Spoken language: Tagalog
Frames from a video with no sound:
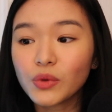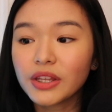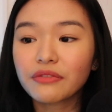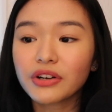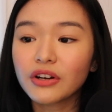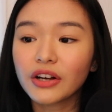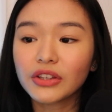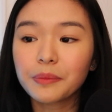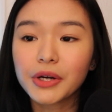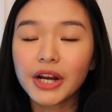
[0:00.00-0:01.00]
we never got
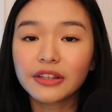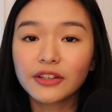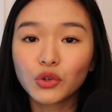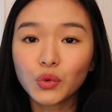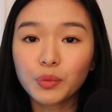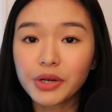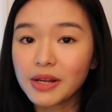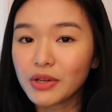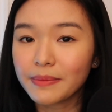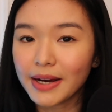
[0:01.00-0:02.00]
upgraded to
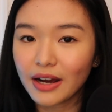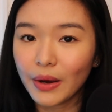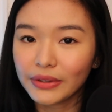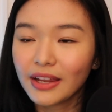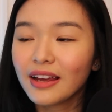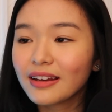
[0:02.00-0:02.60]
premium account.